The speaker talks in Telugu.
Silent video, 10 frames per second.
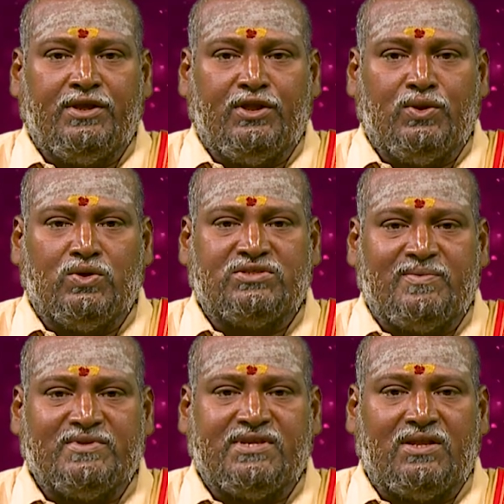ఎన్నో
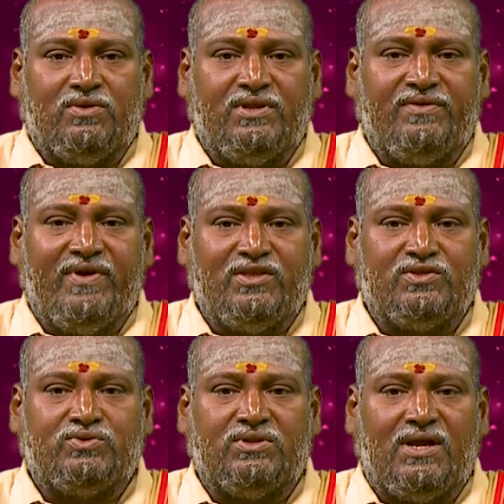సంవత్సరాల నుండి
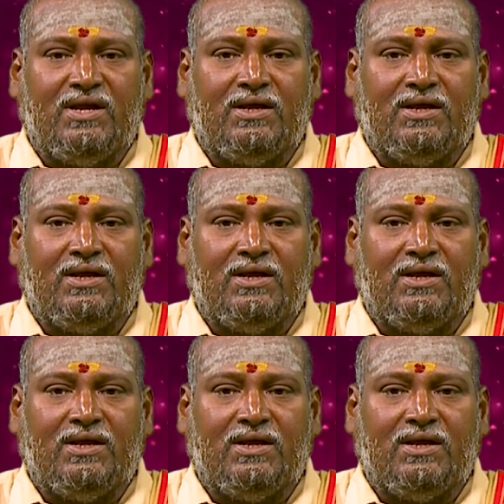వేధిస్తున్న